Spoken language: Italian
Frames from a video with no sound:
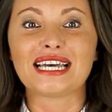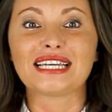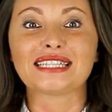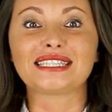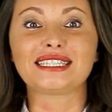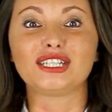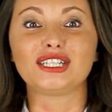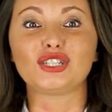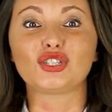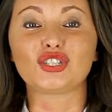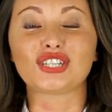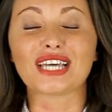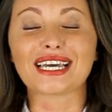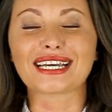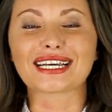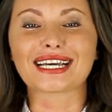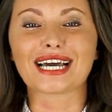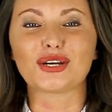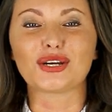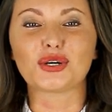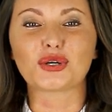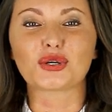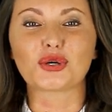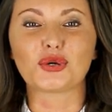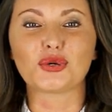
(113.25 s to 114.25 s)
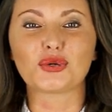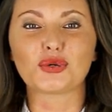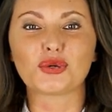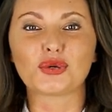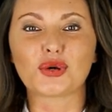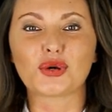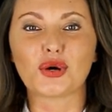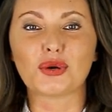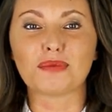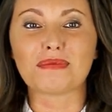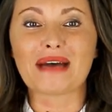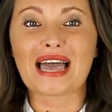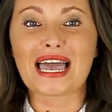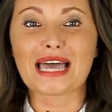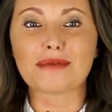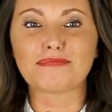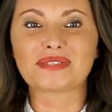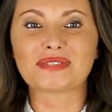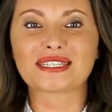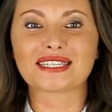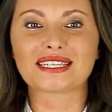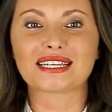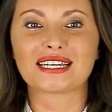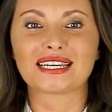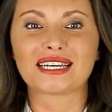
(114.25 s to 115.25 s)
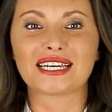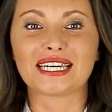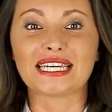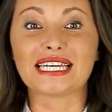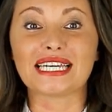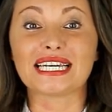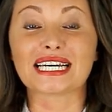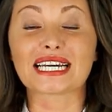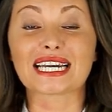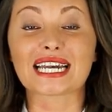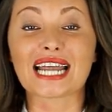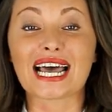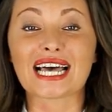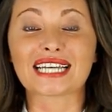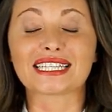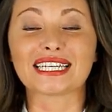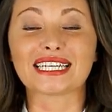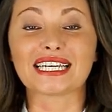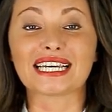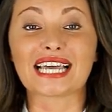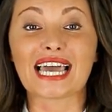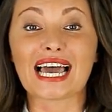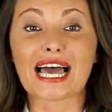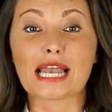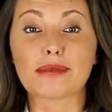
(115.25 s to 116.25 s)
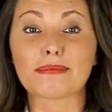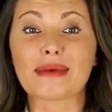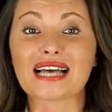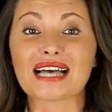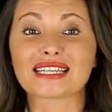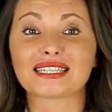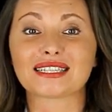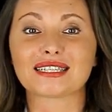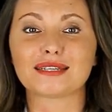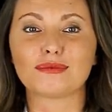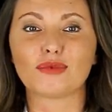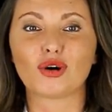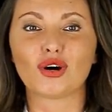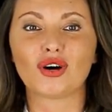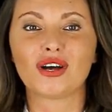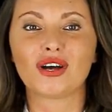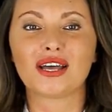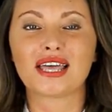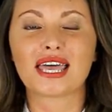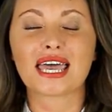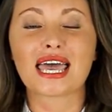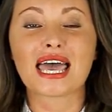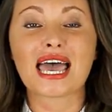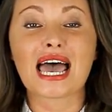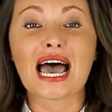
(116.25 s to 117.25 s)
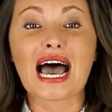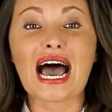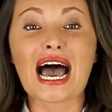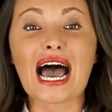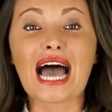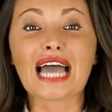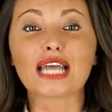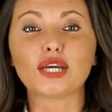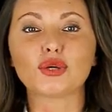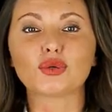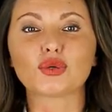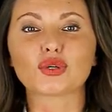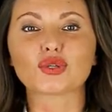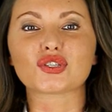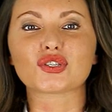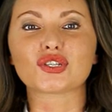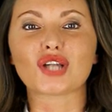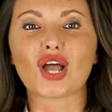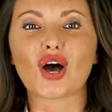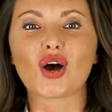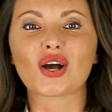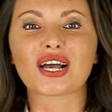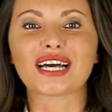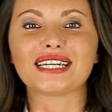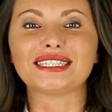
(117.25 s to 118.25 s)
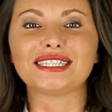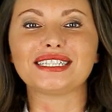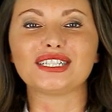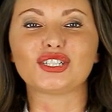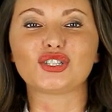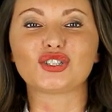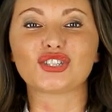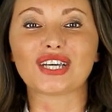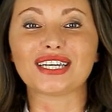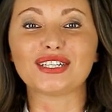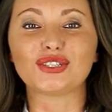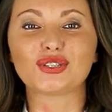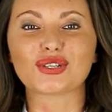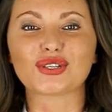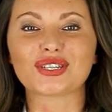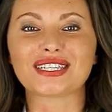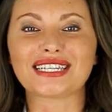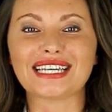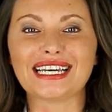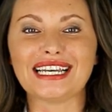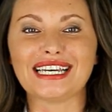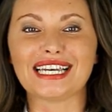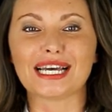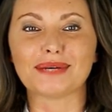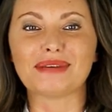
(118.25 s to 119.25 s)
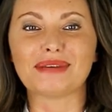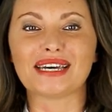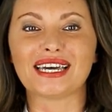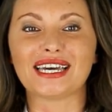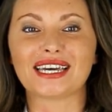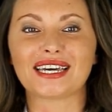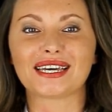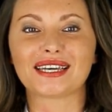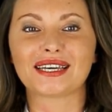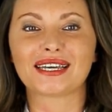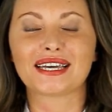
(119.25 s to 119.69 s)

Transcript: Ti cercano con Google Maps? Il rating è al massimo? Hai uno slogan di 100 sillabe?